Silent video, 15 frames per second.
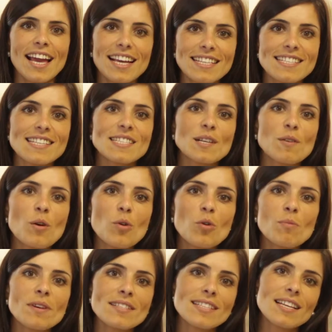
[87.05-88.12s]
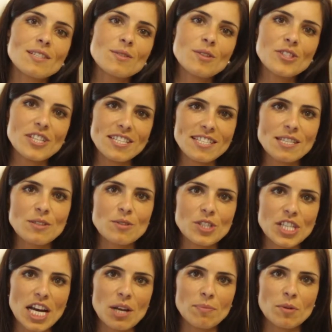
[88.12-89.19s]
Essas são algumas das notícias do
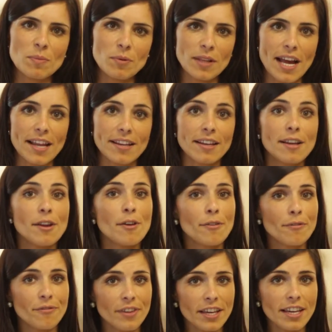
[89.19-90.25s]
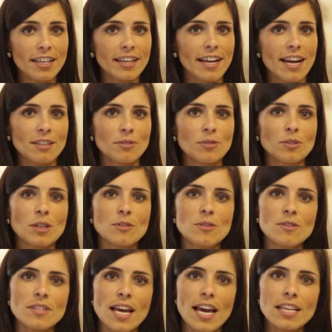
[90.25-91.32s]
Diário Popular. Fique ligado no
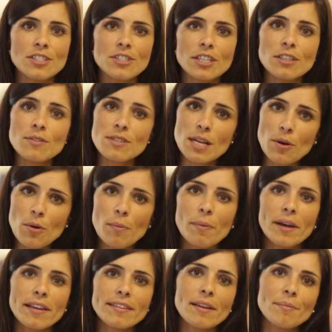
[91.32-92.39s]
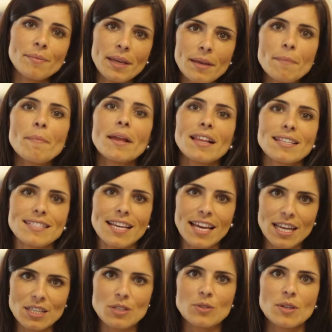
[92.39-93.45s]
nosso site e nos acompanhe também pelas
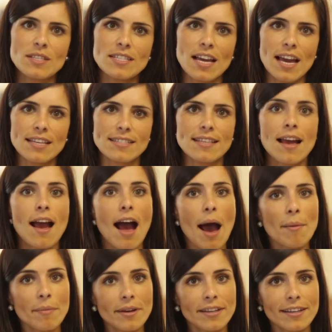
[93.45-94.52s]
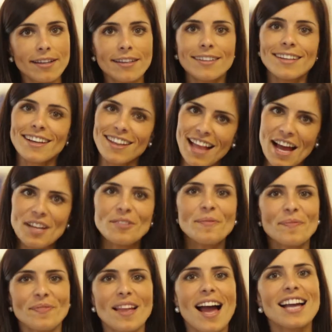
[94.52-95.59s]
redes sociais. Amanhã, claro,
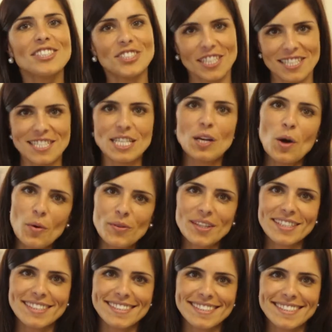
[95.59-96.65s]
a gente se encontra.